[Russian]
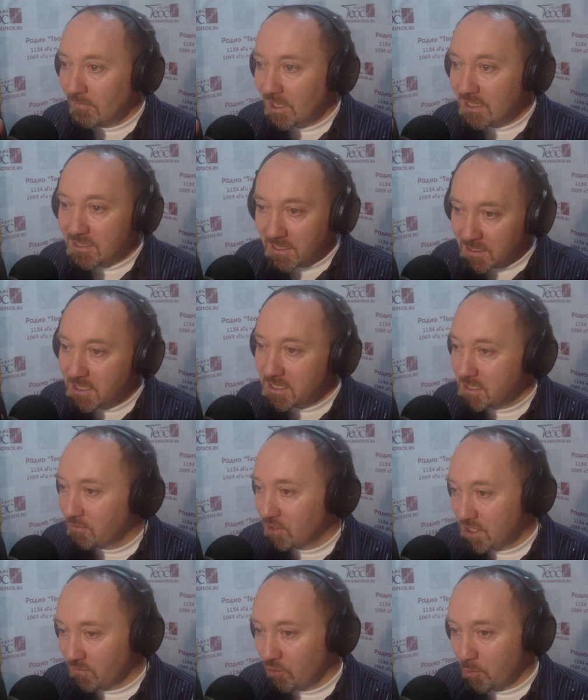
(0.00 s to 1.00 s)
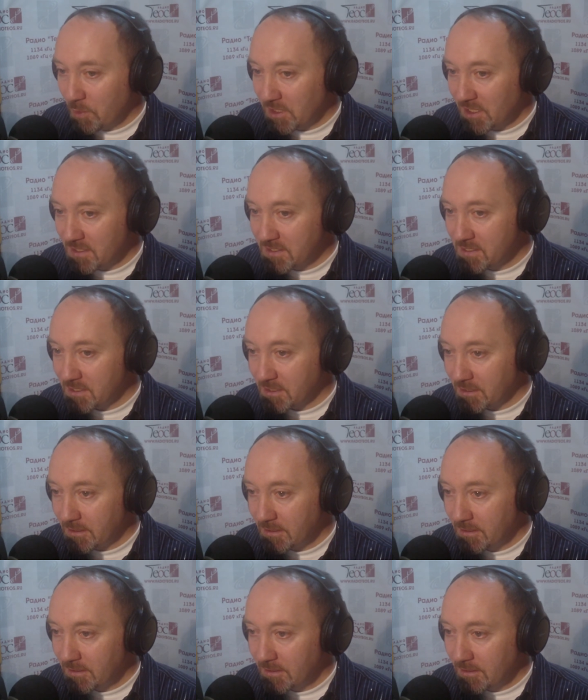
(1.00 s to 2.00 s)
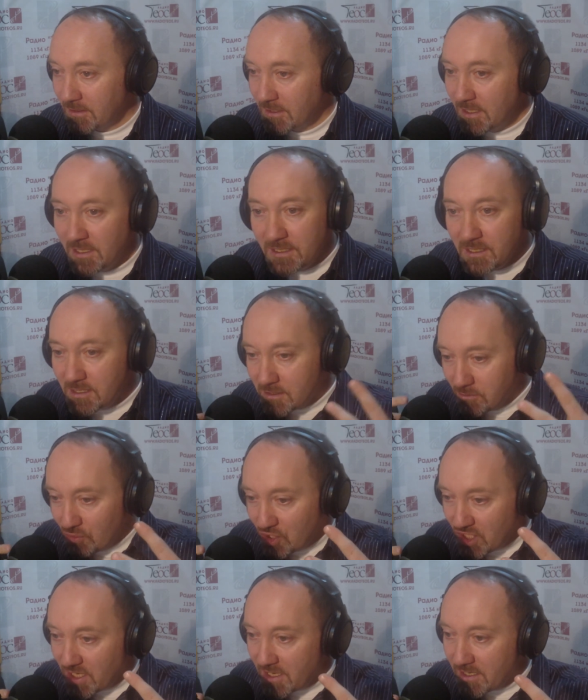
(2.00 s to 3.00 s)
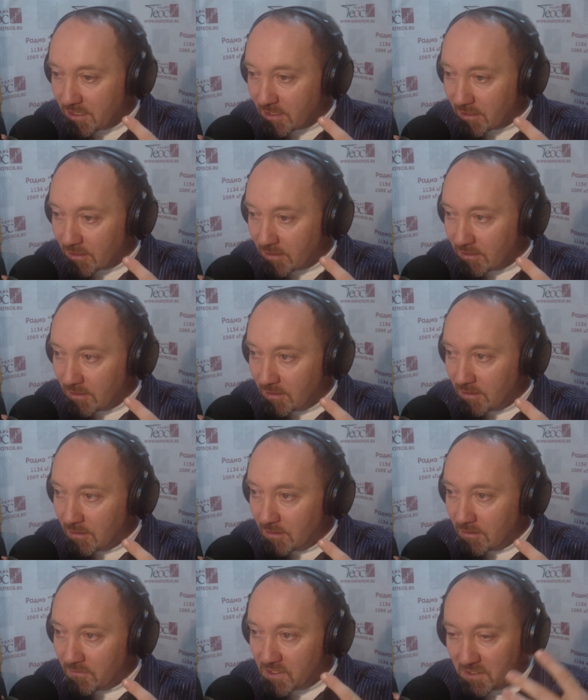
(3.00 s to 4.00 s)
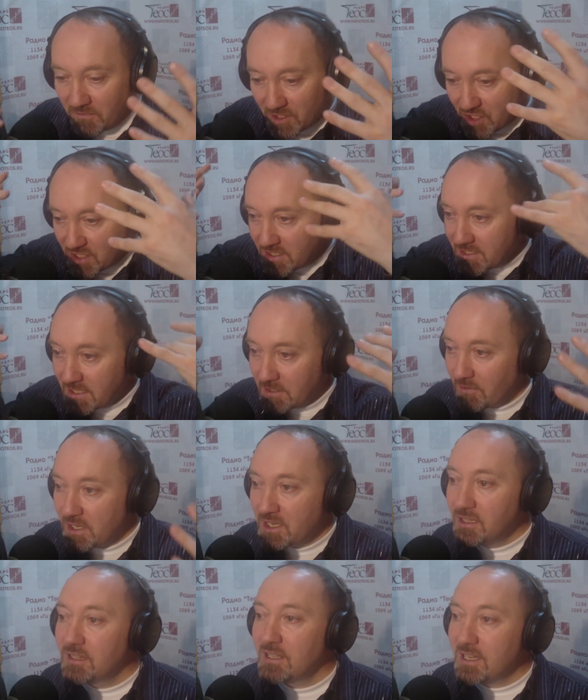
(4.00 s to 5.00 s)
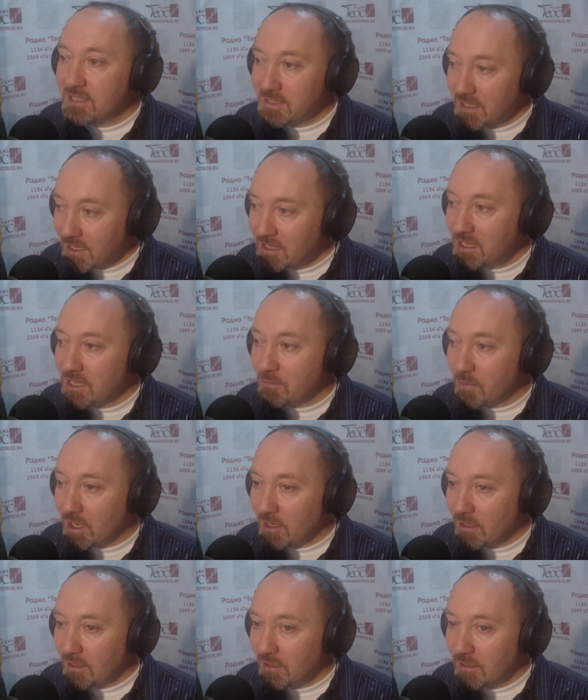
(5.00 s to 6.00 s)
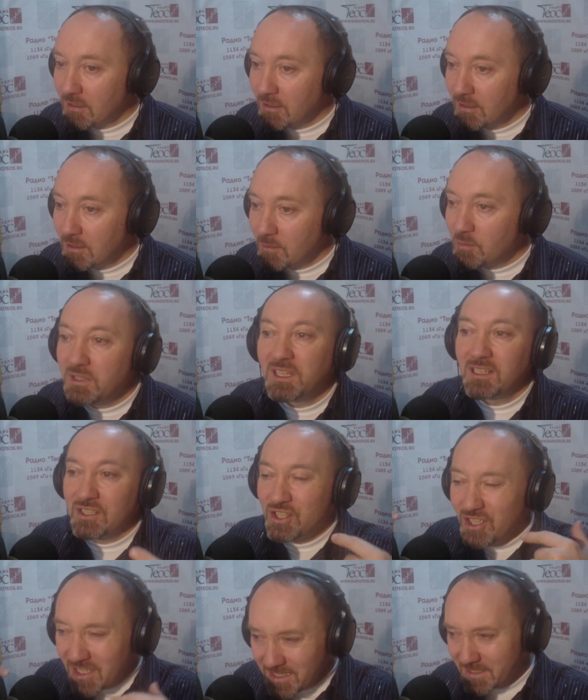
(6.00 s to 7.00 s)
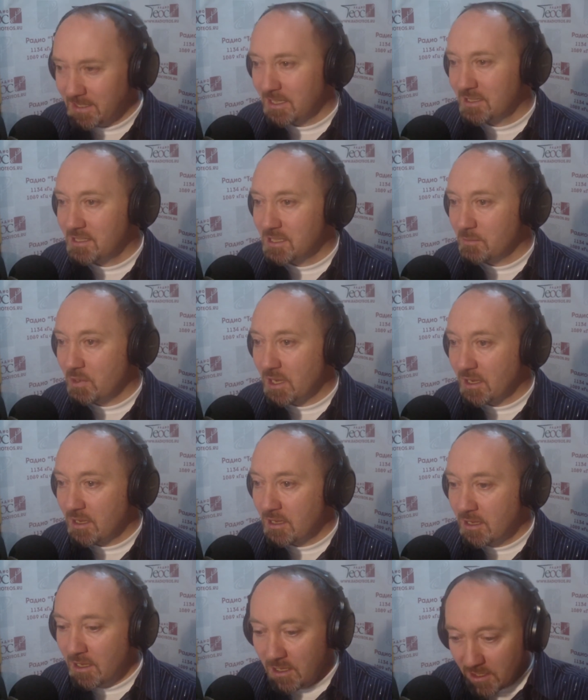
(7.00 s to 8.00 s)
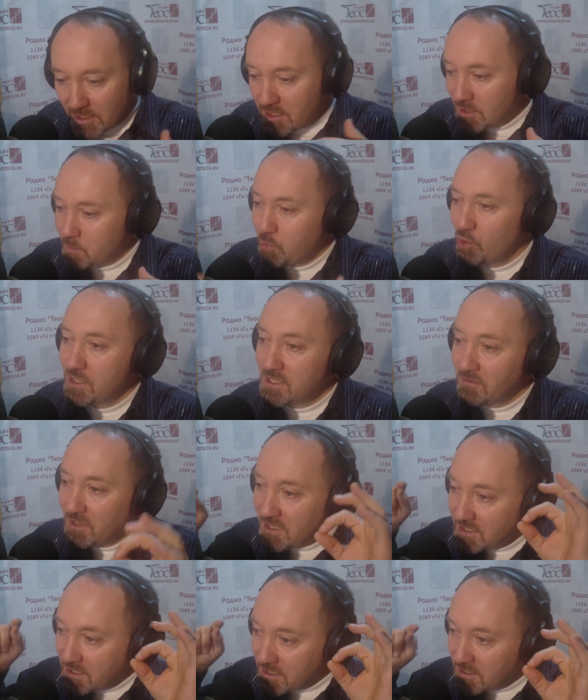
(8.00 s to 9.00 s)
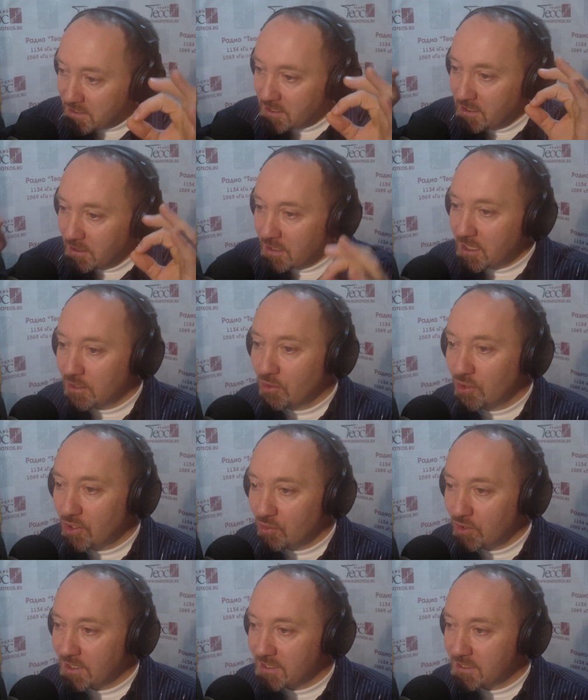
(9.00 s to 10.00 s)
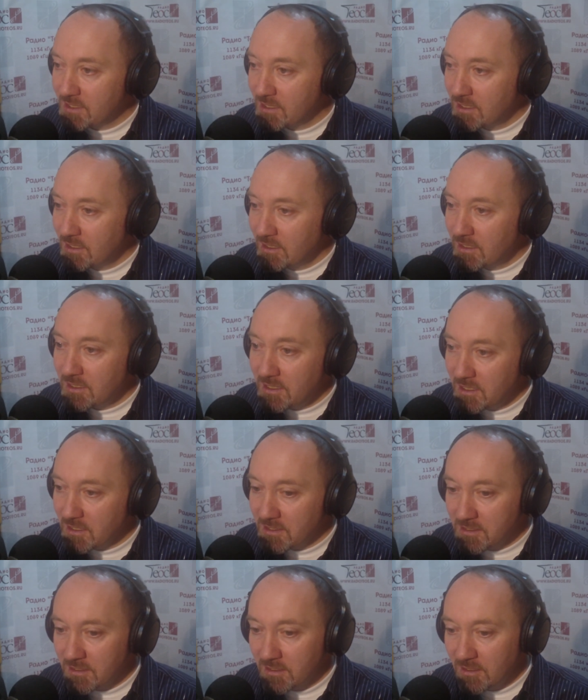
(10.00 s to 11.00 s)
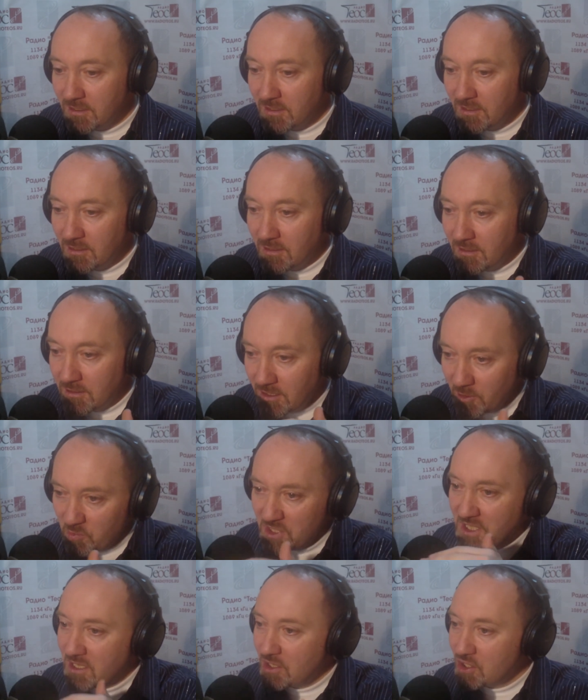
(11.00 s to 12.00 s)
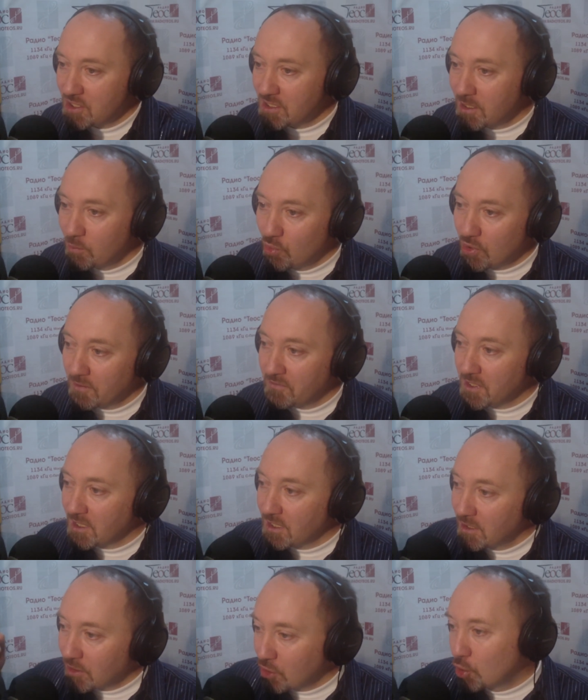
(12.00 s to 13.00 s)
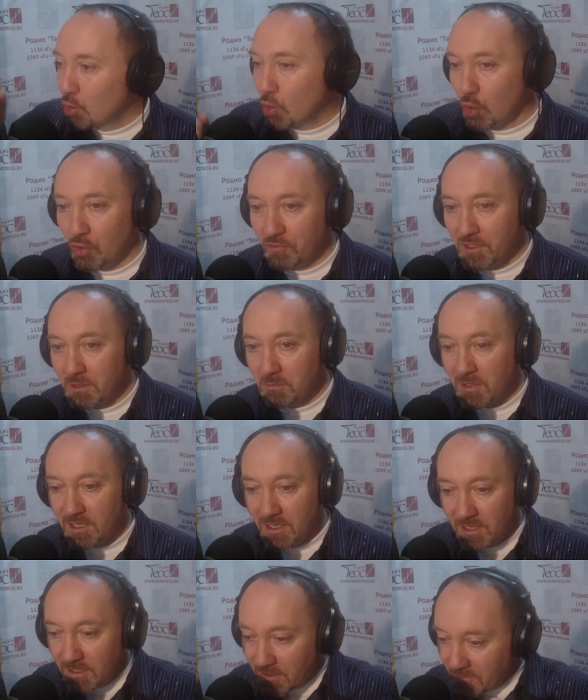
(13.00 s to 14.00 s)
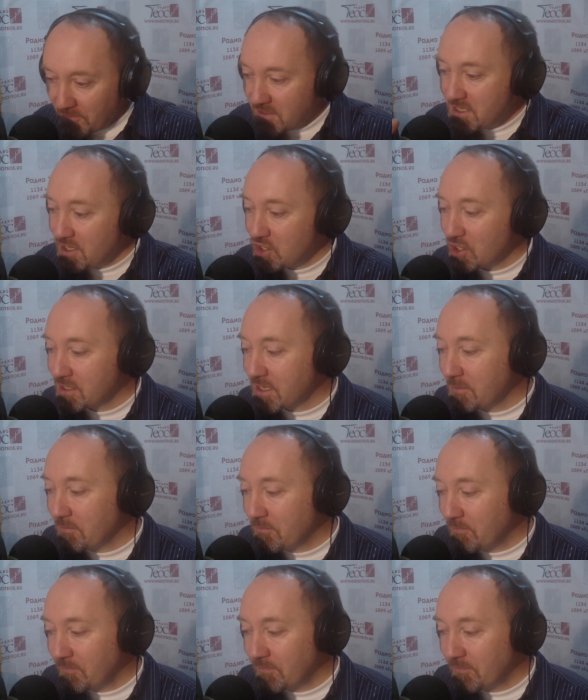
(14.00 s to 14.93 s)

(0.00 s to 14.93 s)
задействовать свой потенциал. Не случайно Всевышний сотворил нас такими. Мы должны знать себя и использовать те силы, которые у нас есть на психическом уровне, духовном, физическом